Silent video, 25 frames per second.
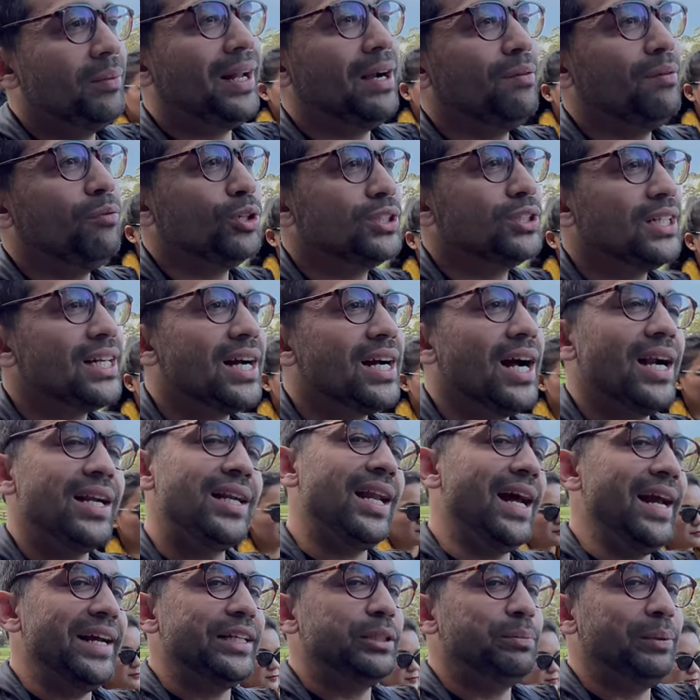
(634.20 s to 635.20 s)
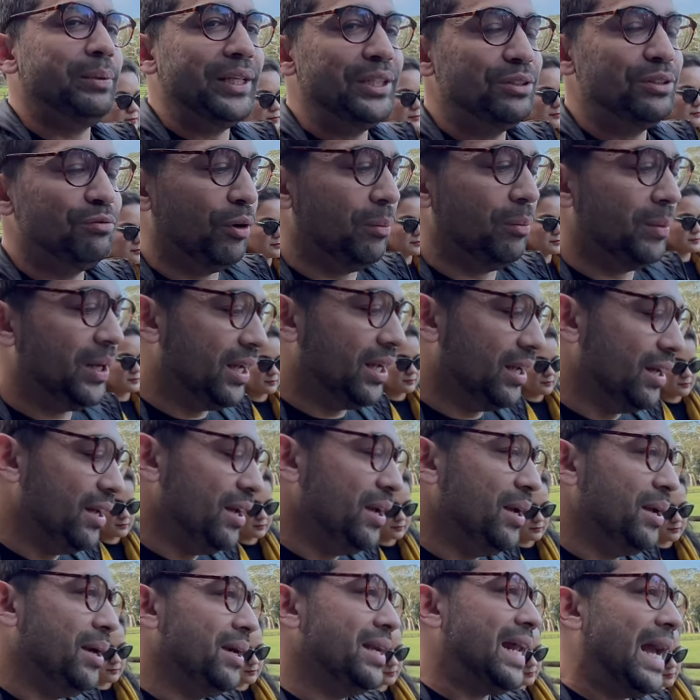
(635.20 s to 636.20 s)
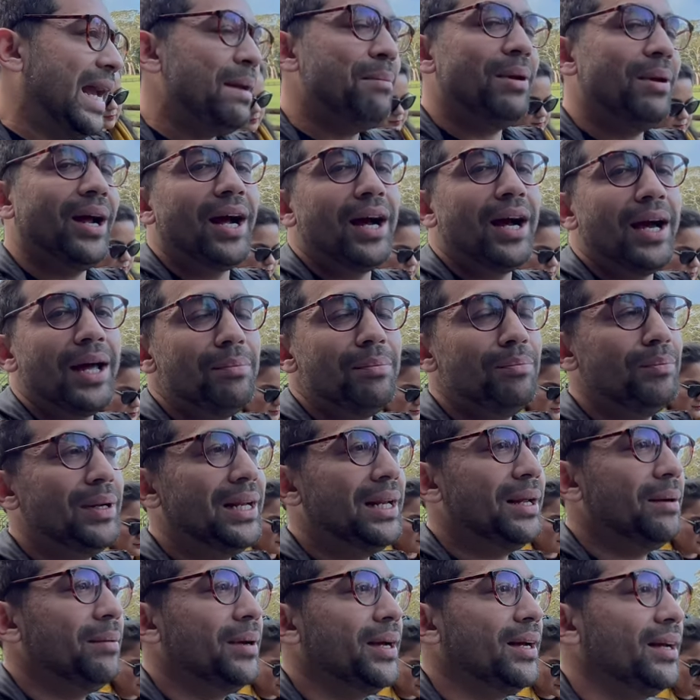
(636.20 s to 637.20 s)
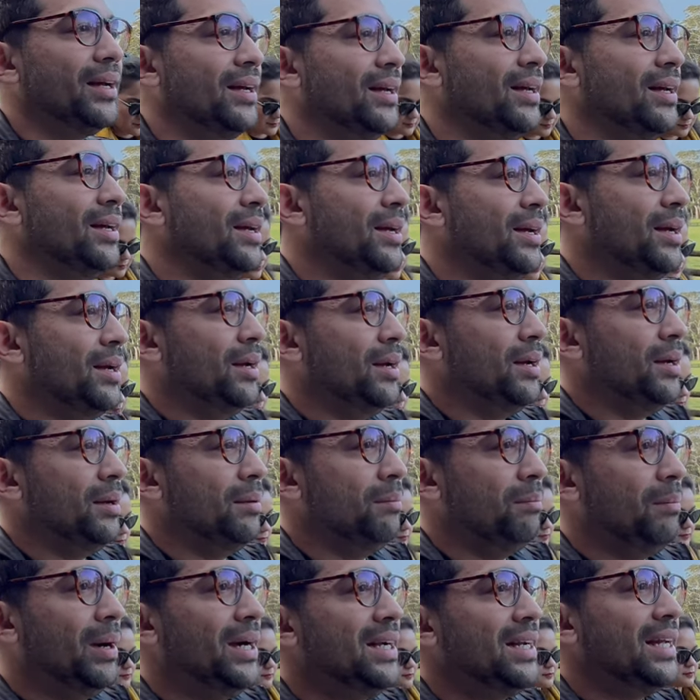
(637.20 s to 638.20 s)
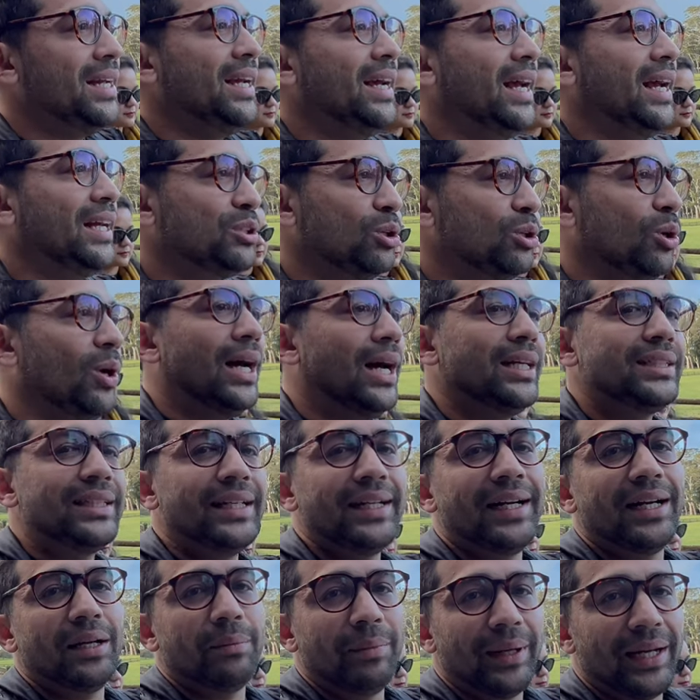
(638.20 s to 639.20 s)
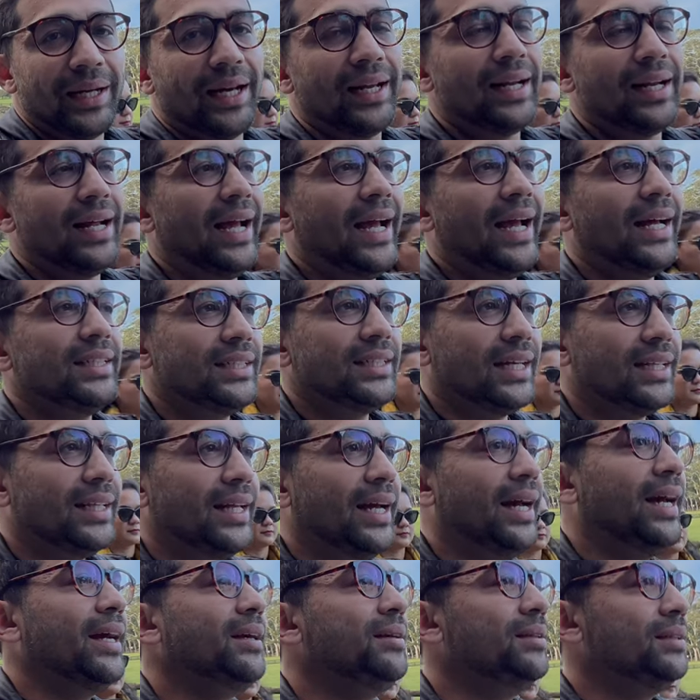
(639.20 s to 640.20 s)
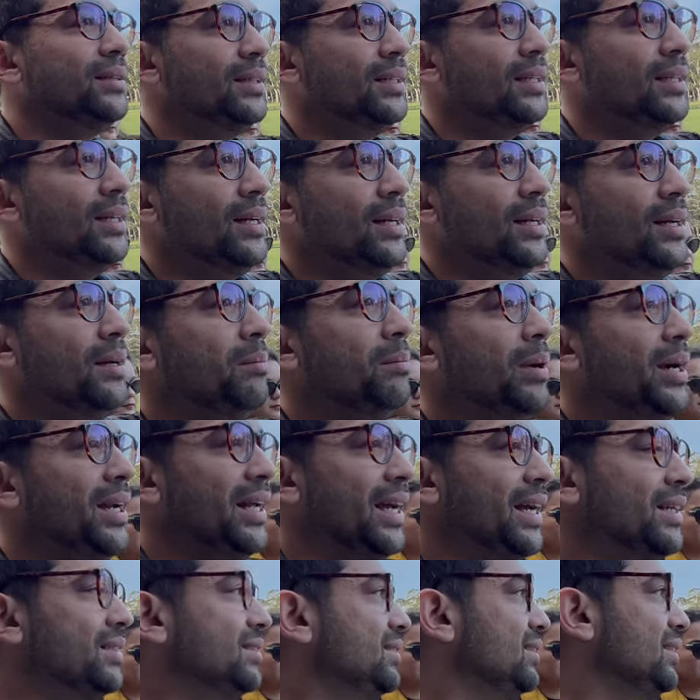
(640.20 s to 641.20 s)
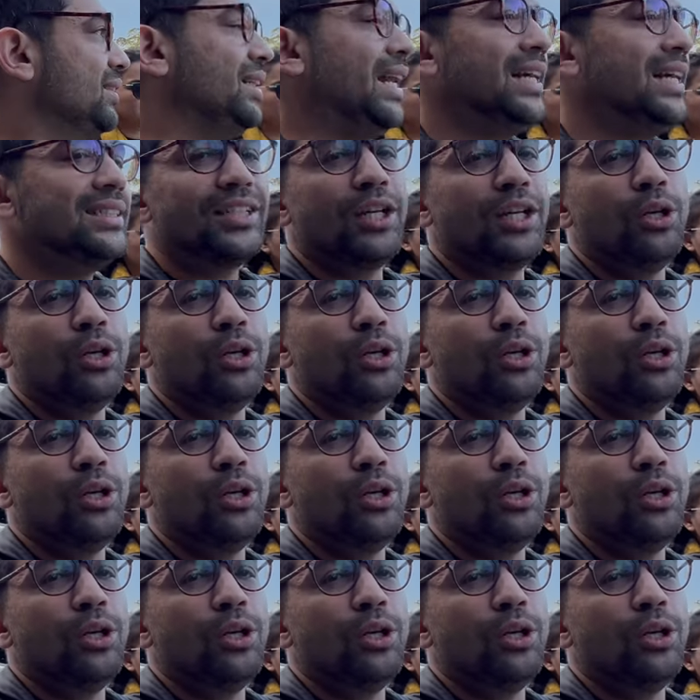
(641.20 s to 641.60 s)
दैट वॉज अ खट्टा एक्सपीरियंस फॉर मी टाइम लगा घर मिलने में बट ठीक है चलो आज की डेट में घर है छत है बट येस दैट्स अ